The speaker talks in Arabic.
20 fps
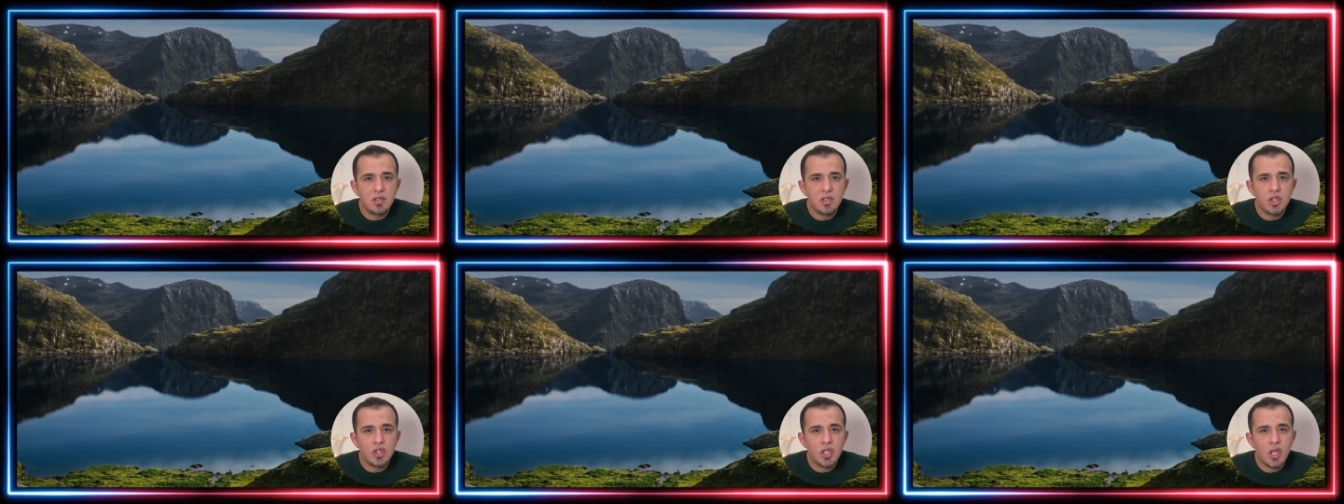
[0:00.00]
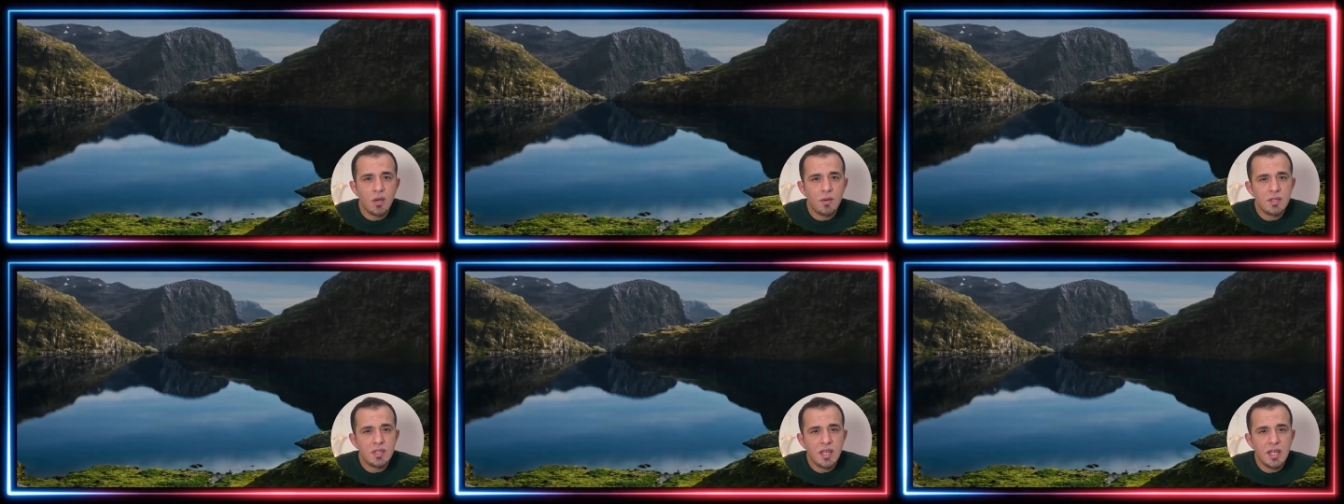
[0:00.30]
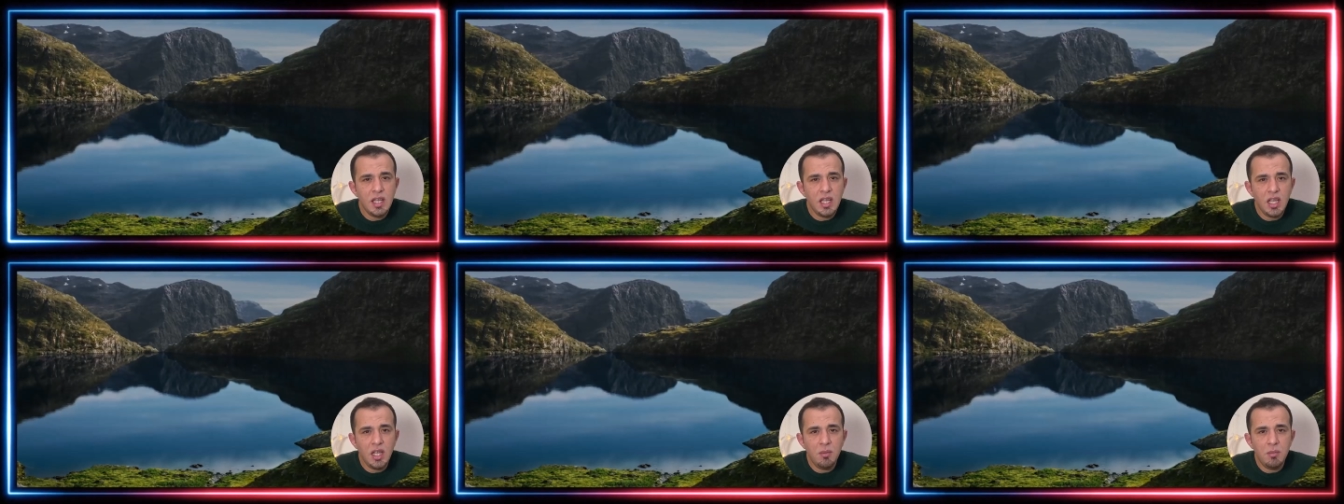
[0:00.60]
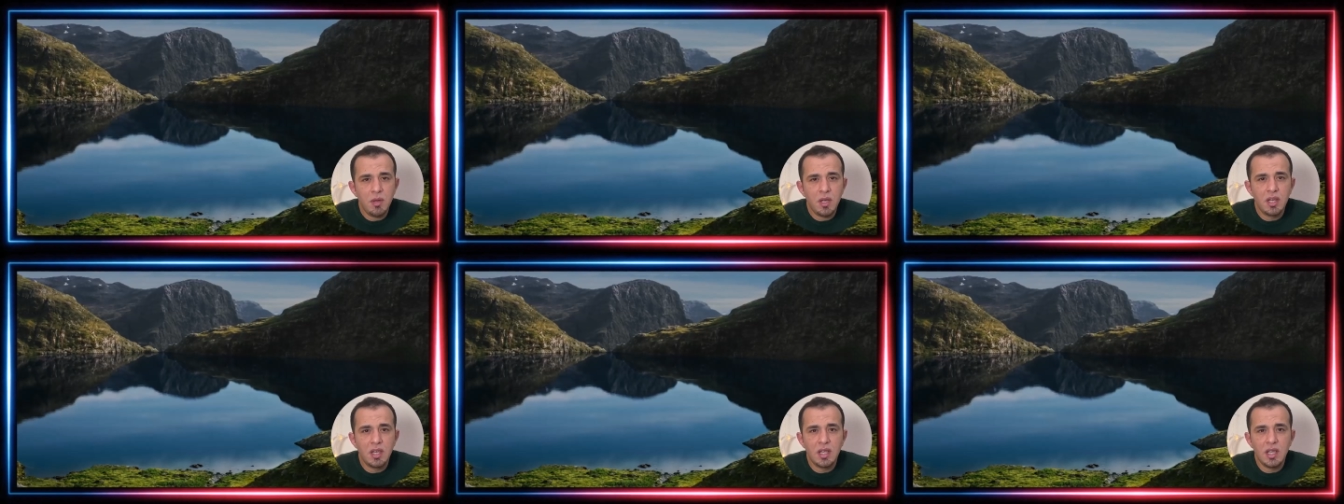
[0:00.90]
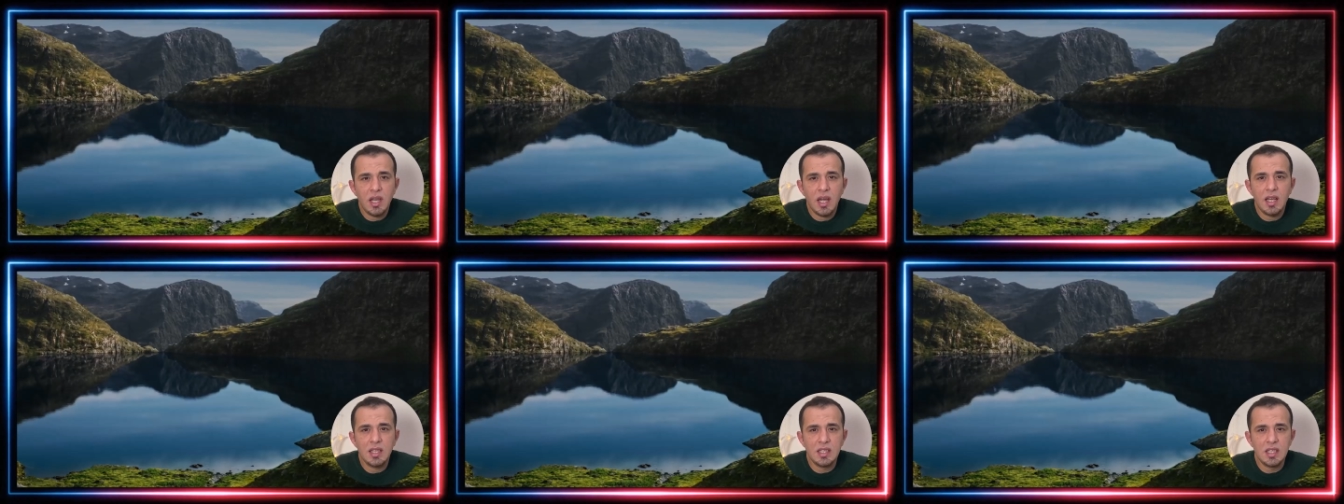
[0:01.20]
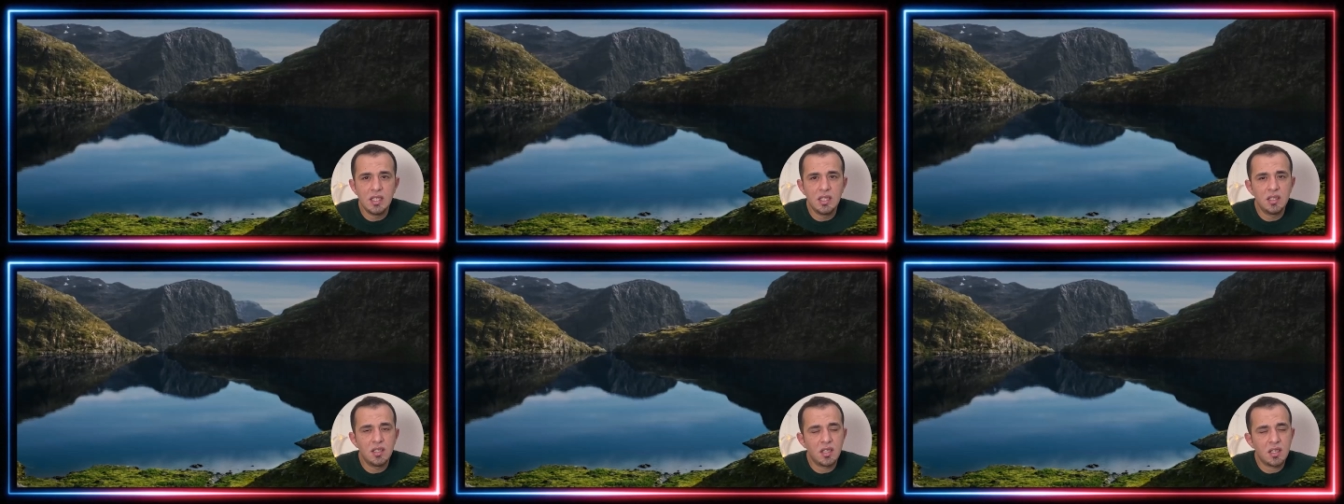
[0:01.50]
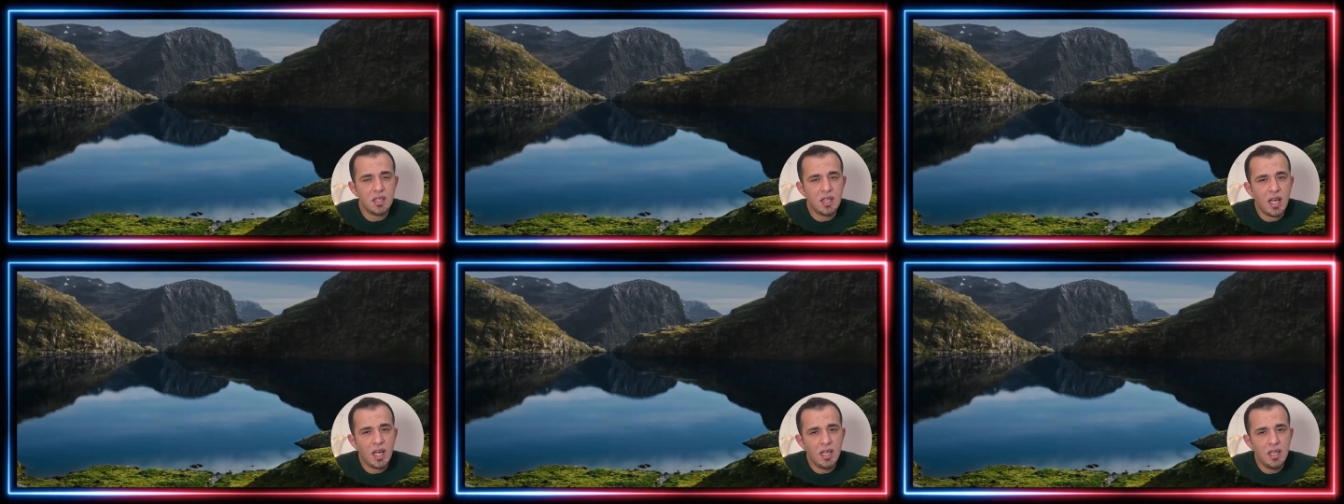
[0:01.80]
نتجاوز هاي الحمايه حتى
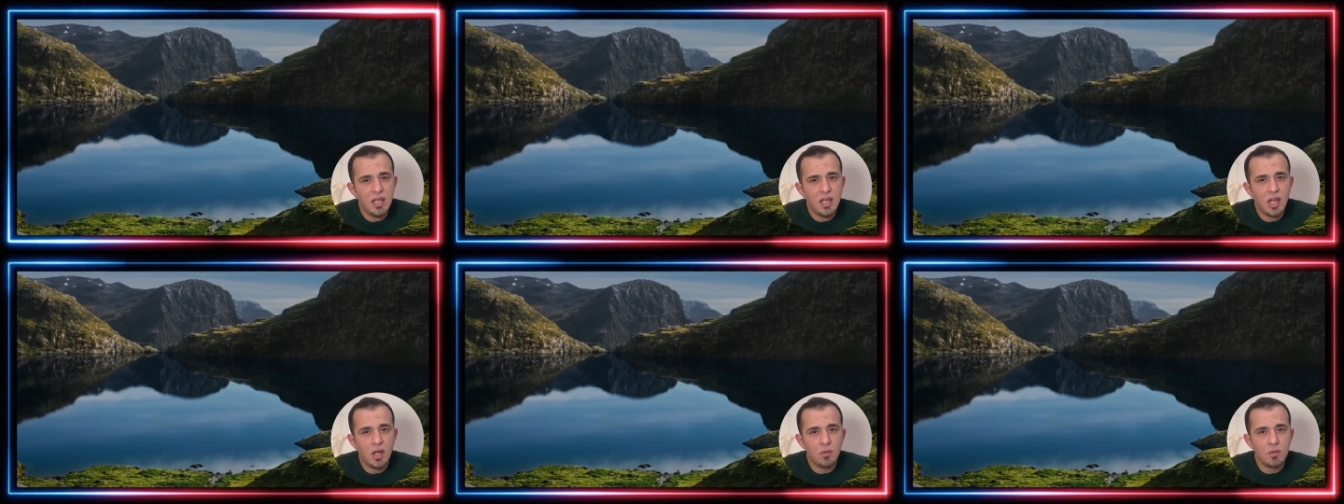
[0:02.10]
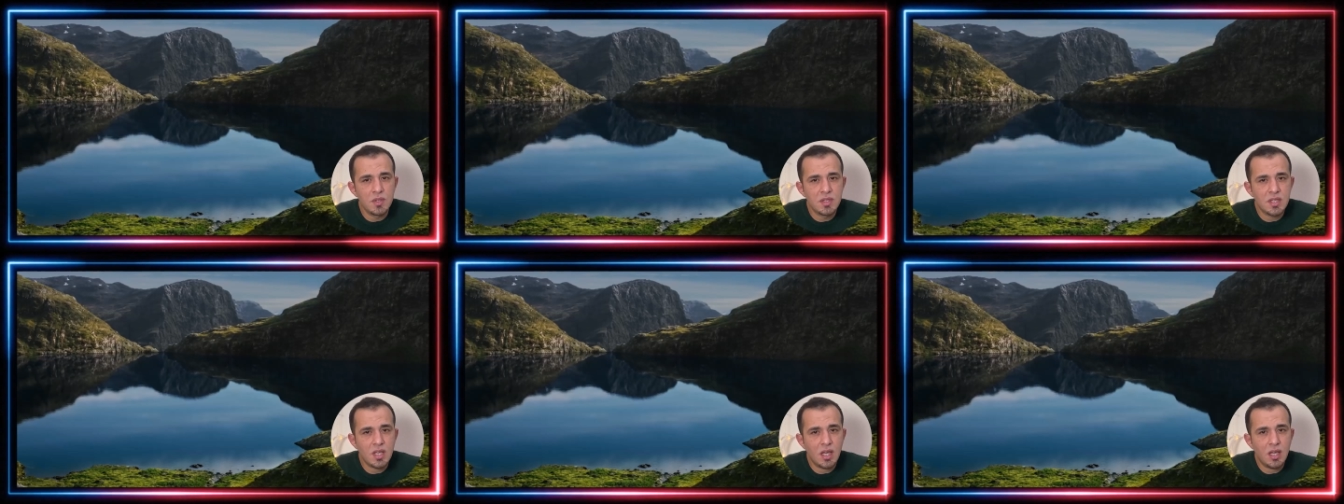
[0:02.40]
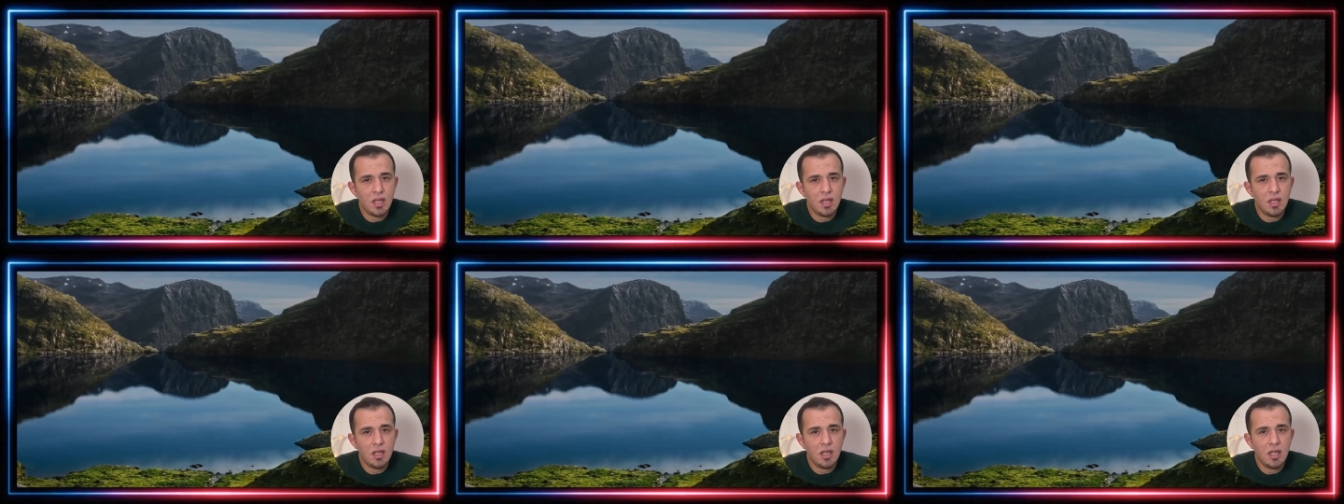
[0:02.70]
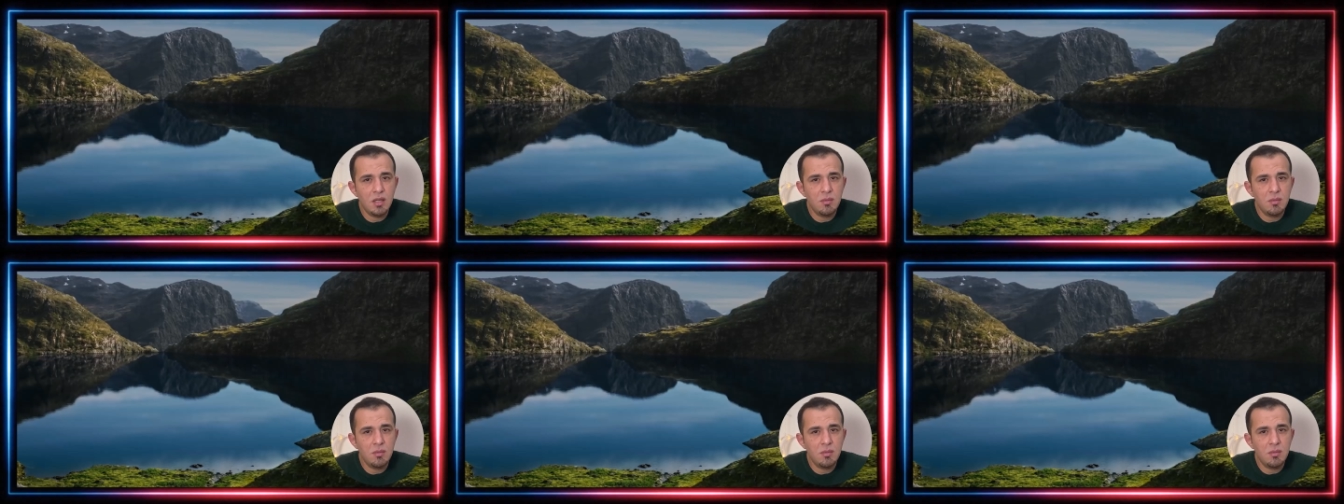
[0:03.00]
نقدر نحلل او نصحح